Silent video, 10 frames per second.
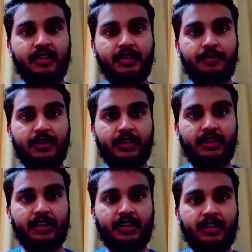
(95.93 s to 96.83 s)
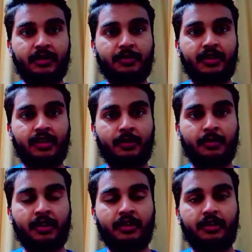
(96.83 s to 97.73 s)
ये पहला टाइटल अपने नाम
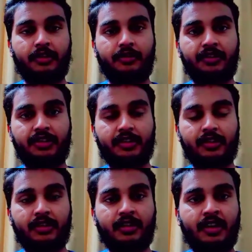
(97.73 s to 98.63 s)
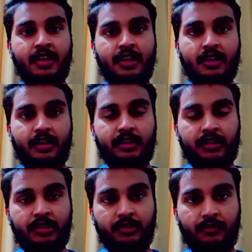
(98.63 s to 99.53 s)
करने की कोशिश करें
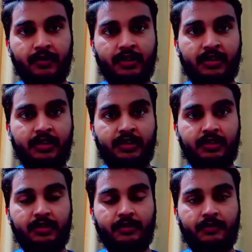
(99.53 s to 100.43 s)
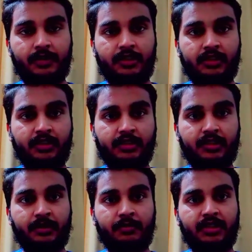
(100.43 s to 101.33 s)
लेकिन जो फाइनलिस्ट फाइनलिस्ट
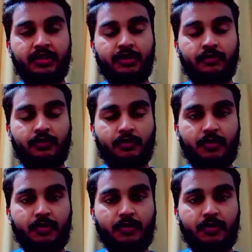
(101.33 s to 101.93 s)
टीम में थी वो